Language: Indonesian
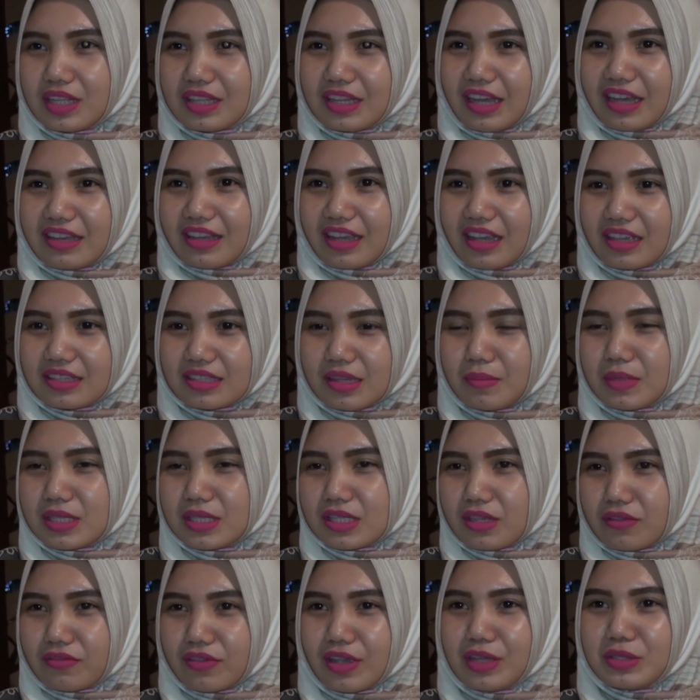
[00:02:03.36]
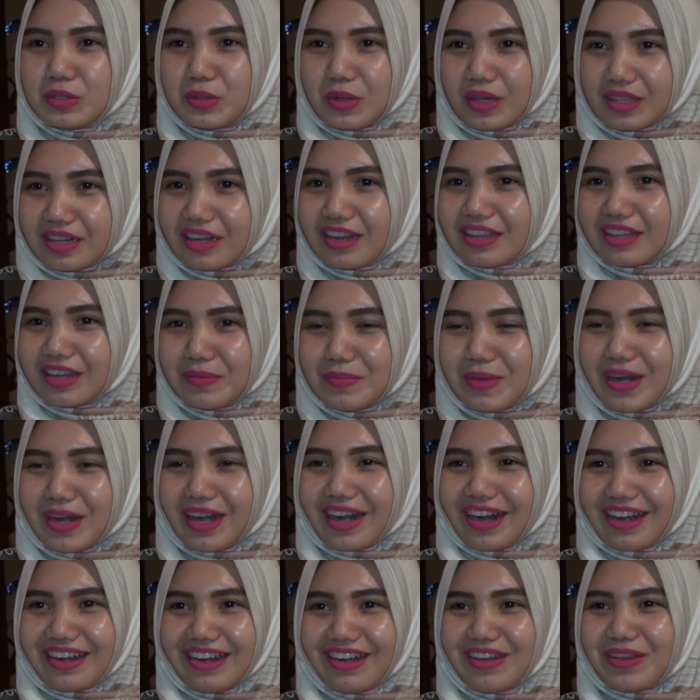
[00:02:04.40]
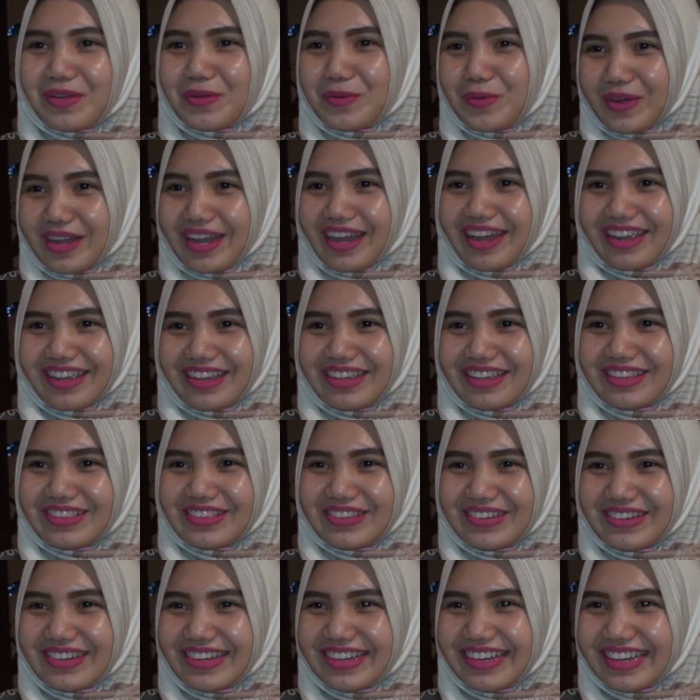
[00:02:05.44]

ditanya-tanya sama chefnya juga ternyata ini beneran dari kue kayak gitu